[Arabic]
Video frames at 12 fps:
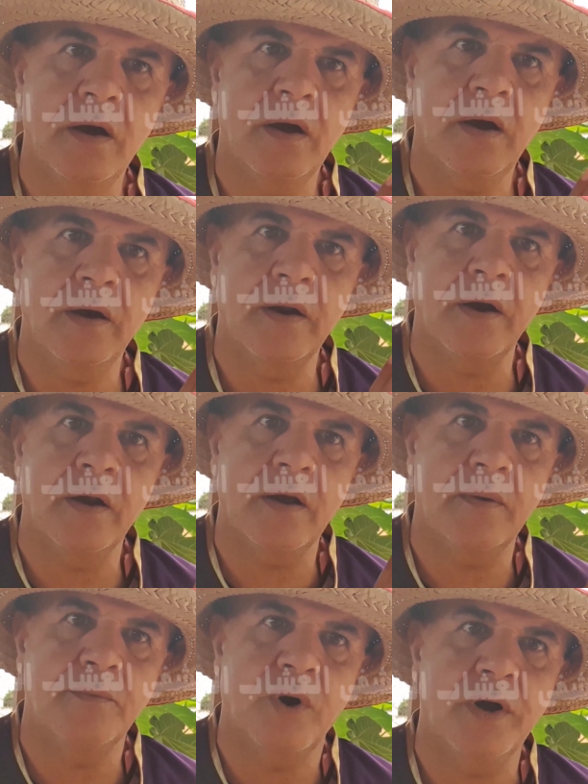
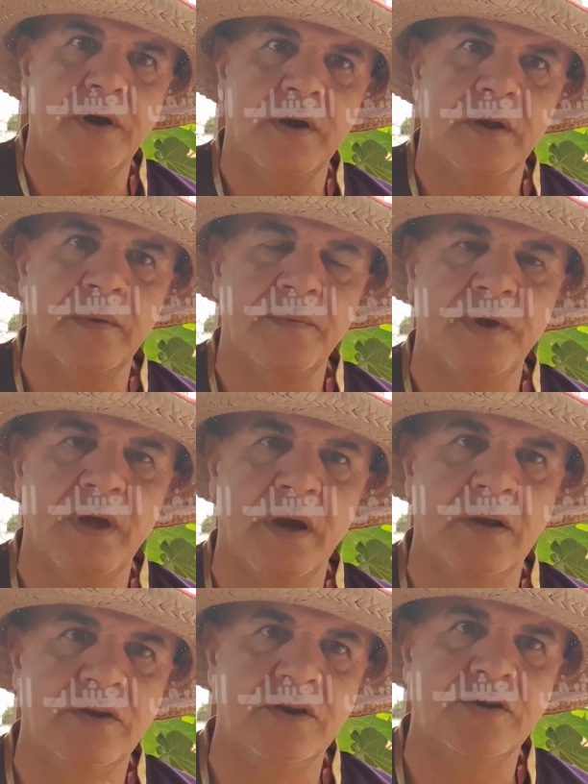حرارة معينة في
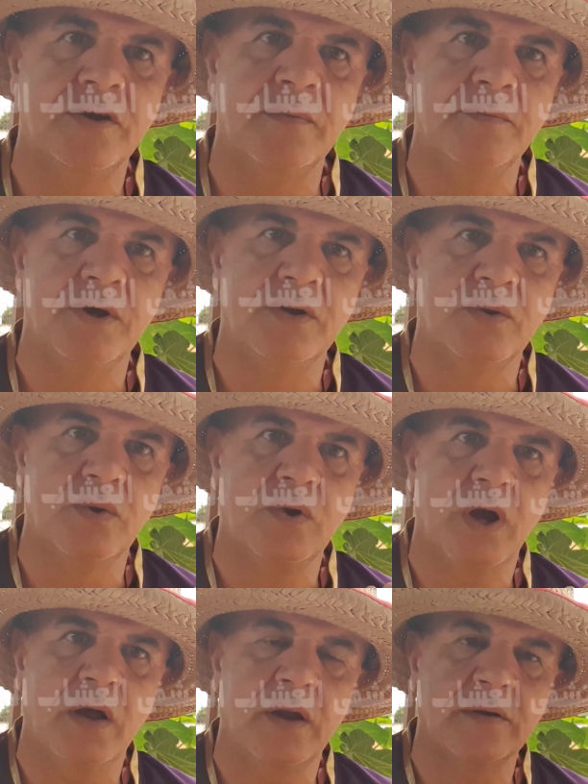الجسم
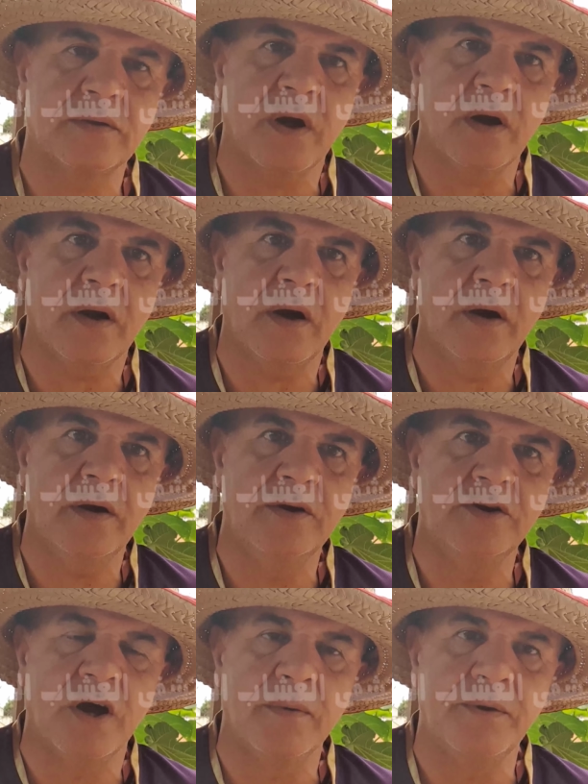يدل على طاقة
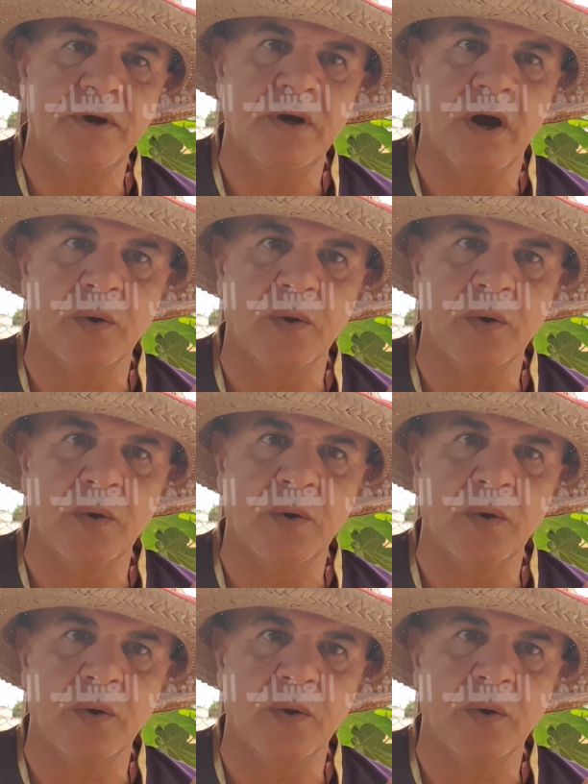إيجابية